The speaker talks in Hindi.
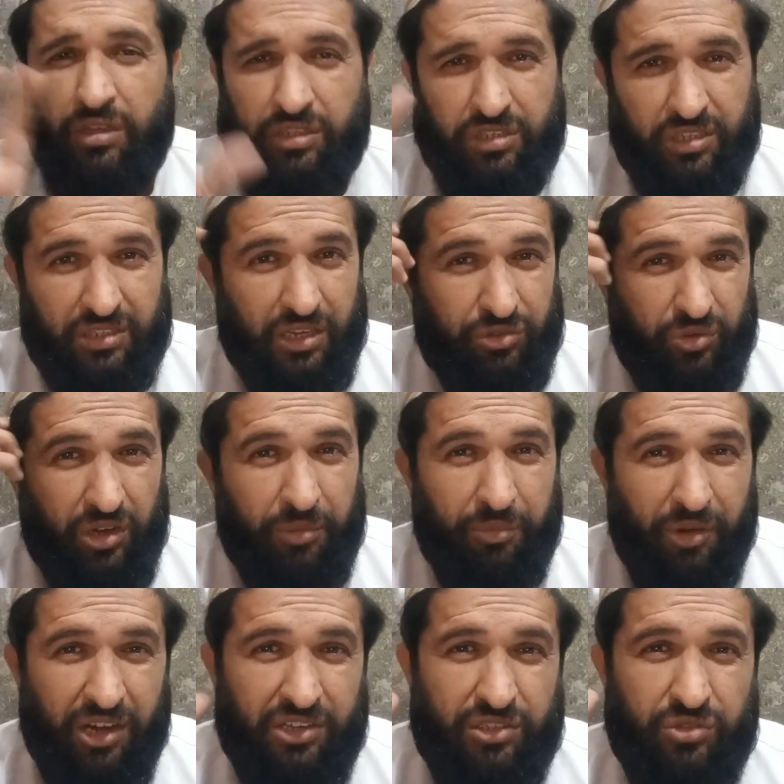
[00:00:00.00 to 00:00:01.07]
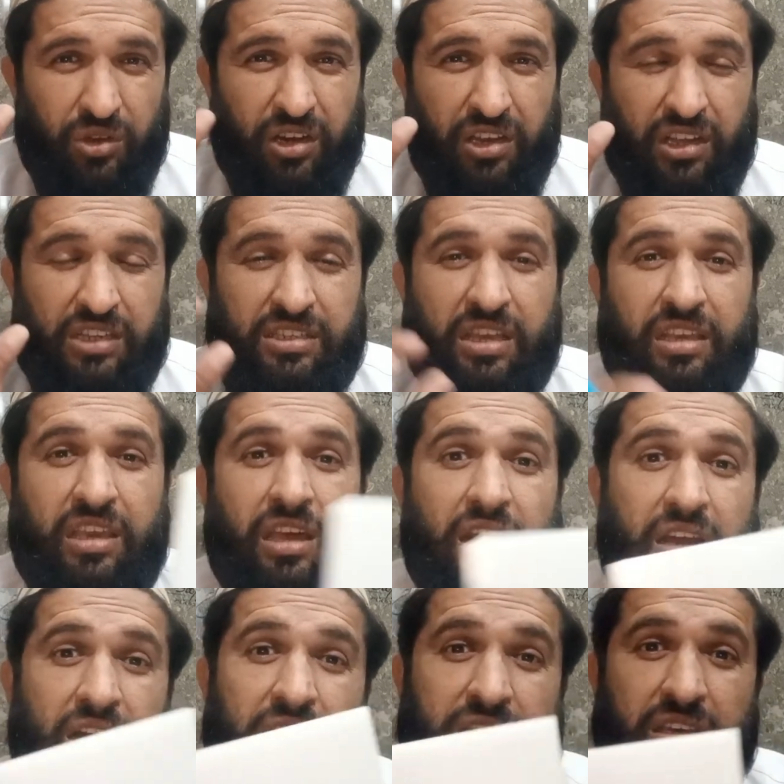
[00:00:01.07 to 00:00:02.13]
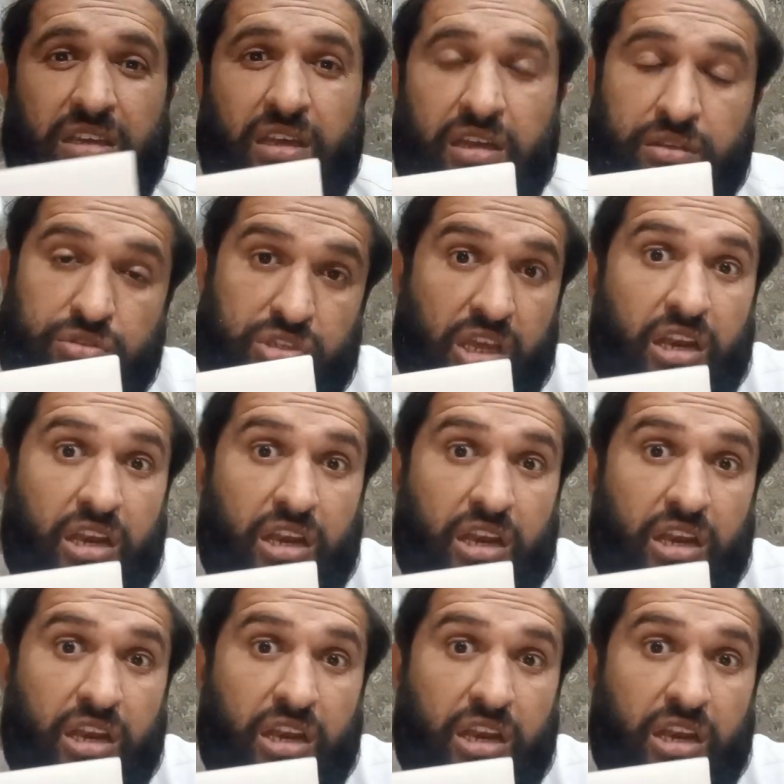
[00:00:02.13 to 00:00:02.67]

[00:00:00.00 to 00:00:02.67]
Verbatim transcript: इस चीज़ का जो है ना माइंड से जो है ना निकल जाए कि यार हाँ ये यार